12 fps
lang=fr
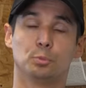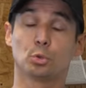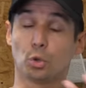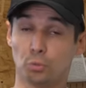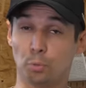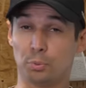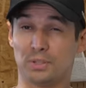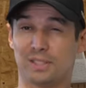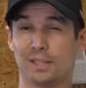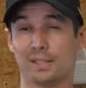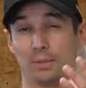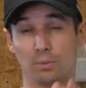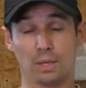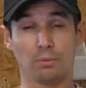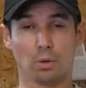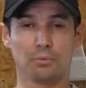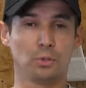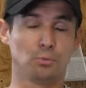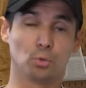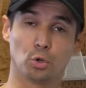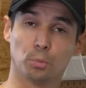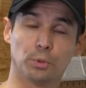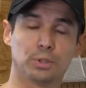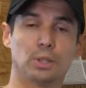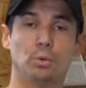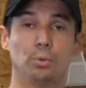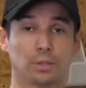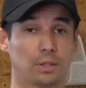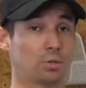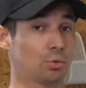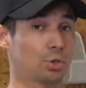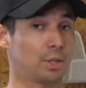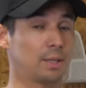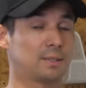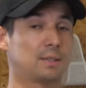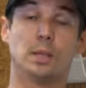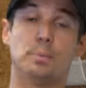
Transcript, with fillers: pour que vous puissiez, si vous avez envie de vous commander une 1300 GS,